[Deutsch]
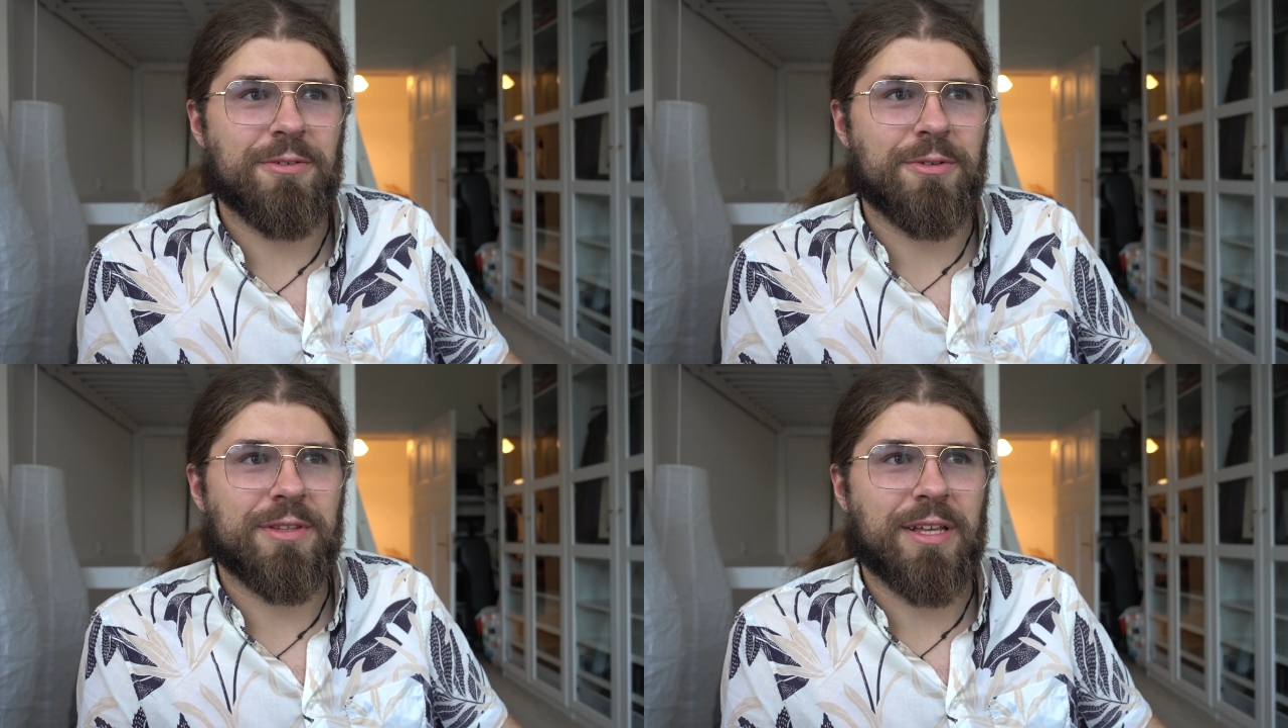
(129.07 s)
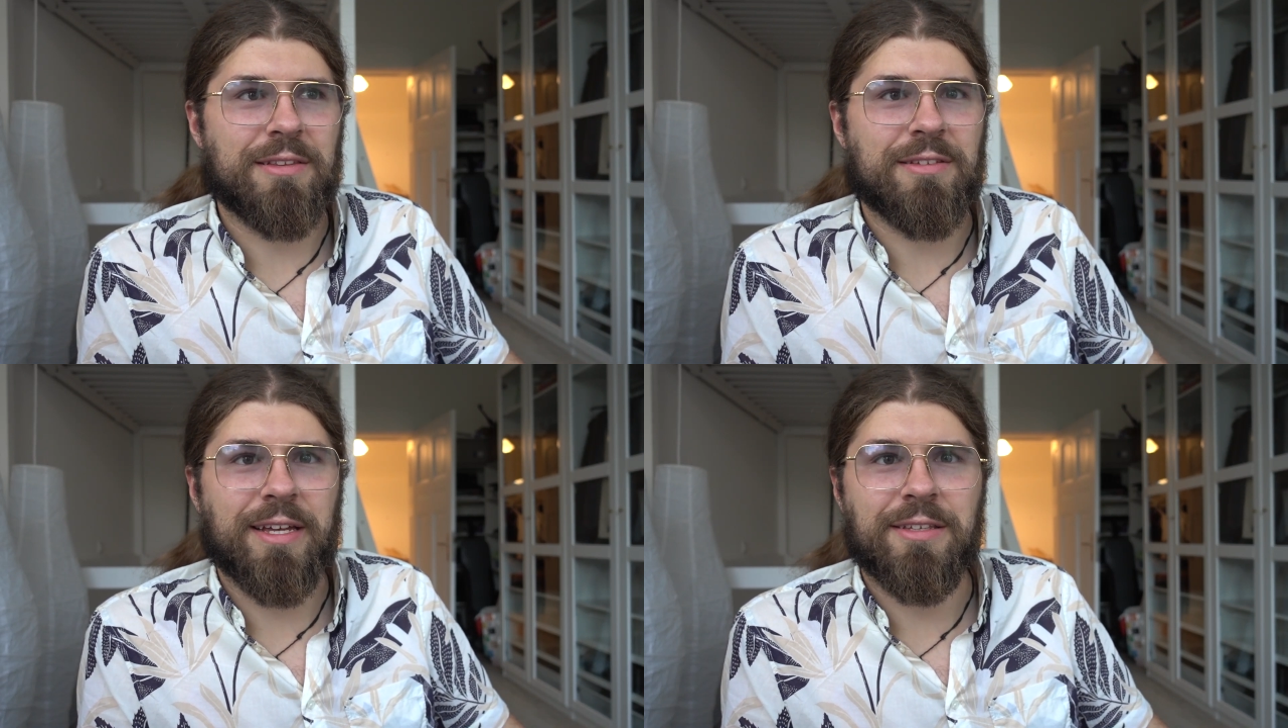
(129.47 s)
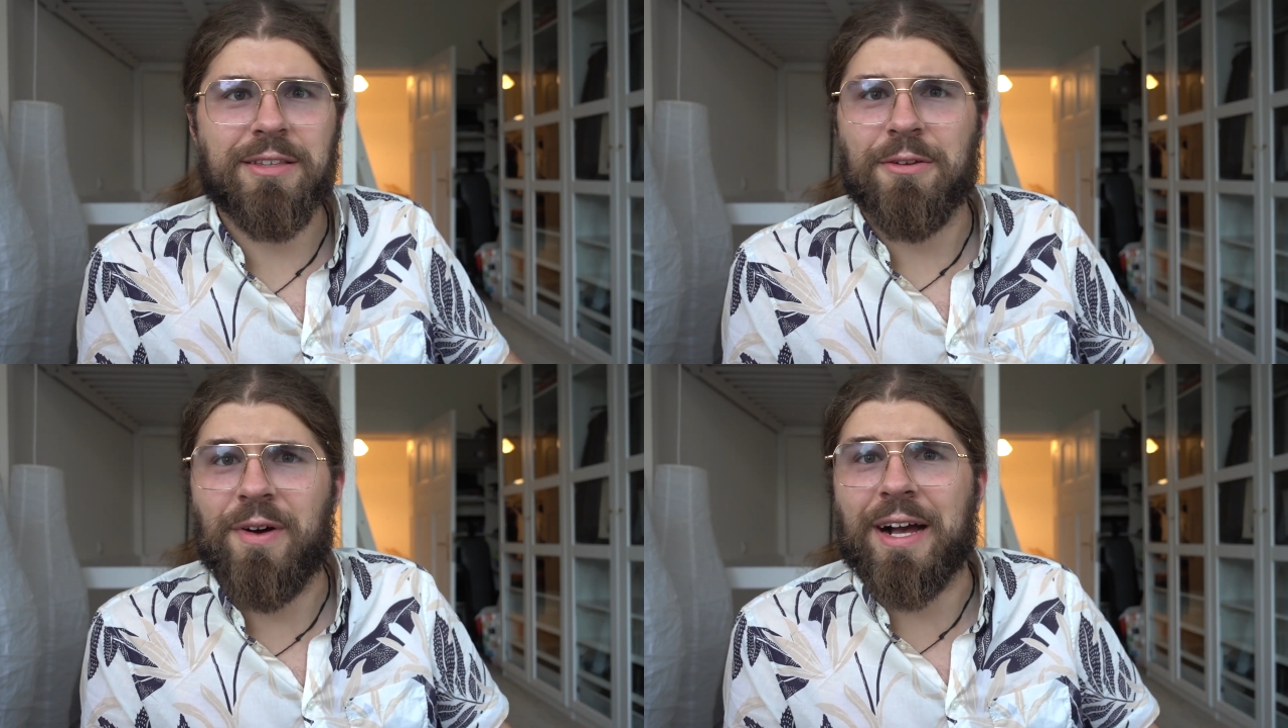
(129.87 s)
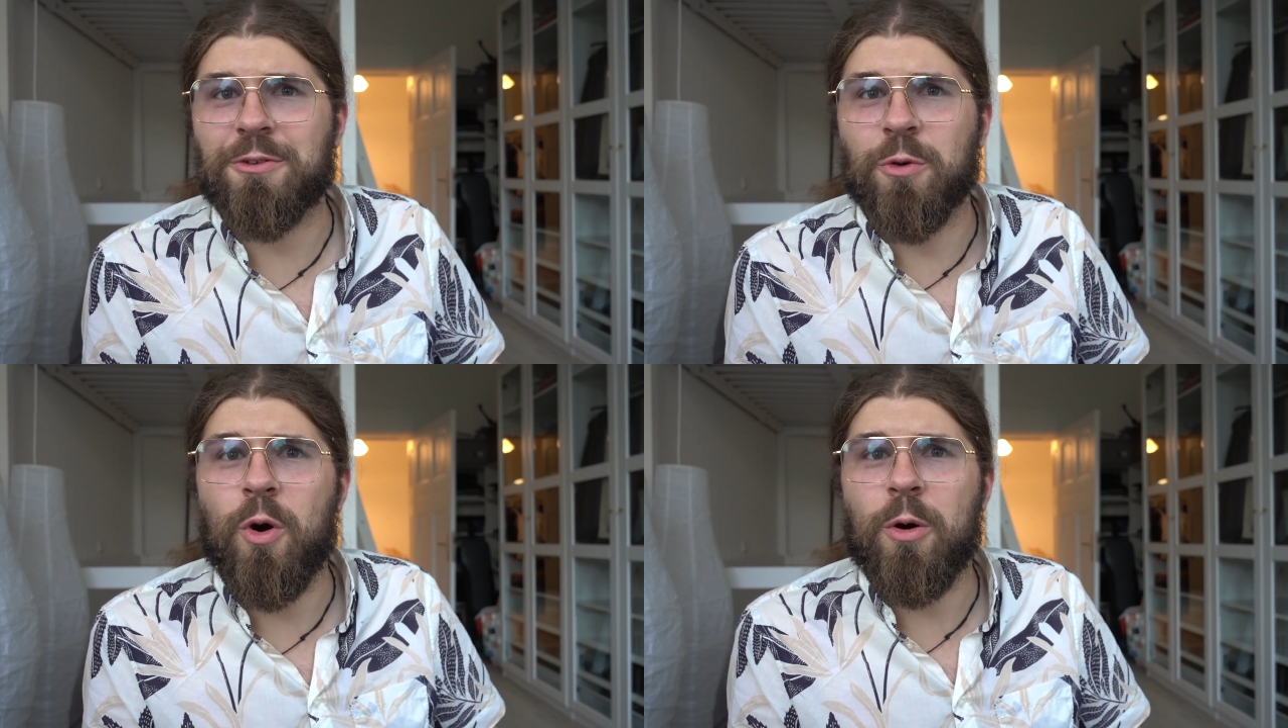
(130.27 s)
Und dann seid ihr de
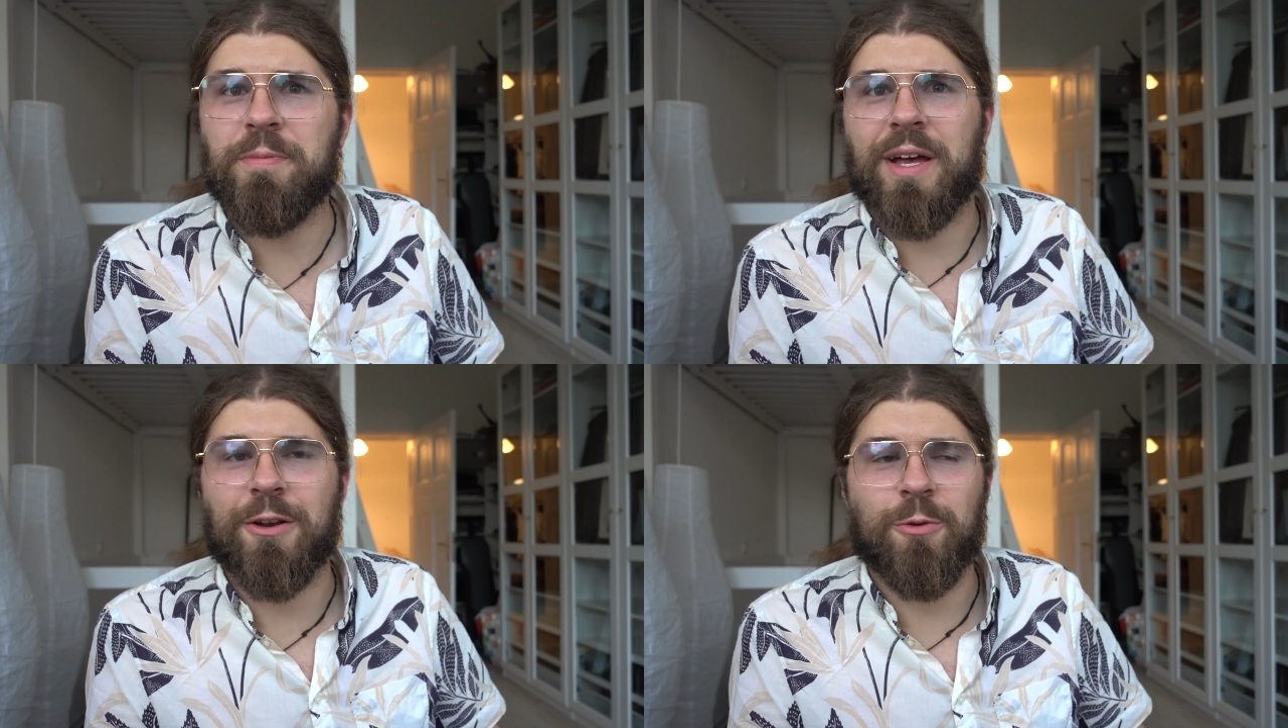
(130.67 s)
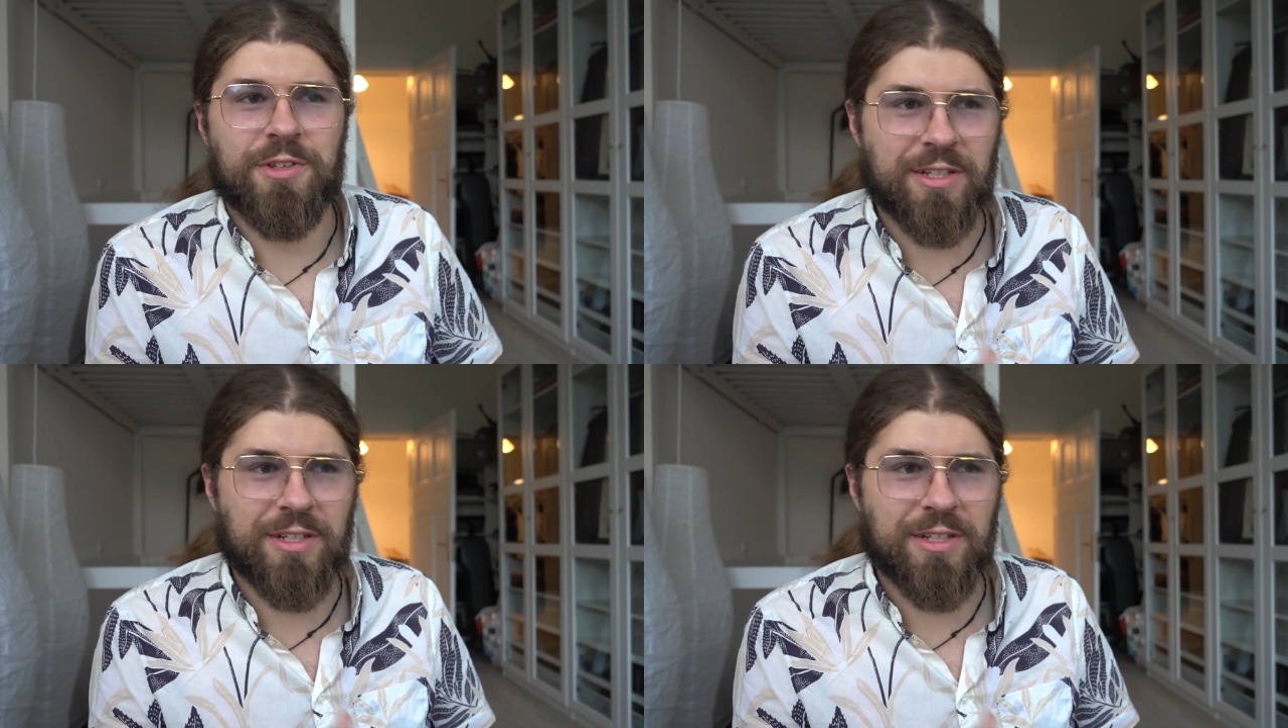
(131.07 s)
facto obdachlos,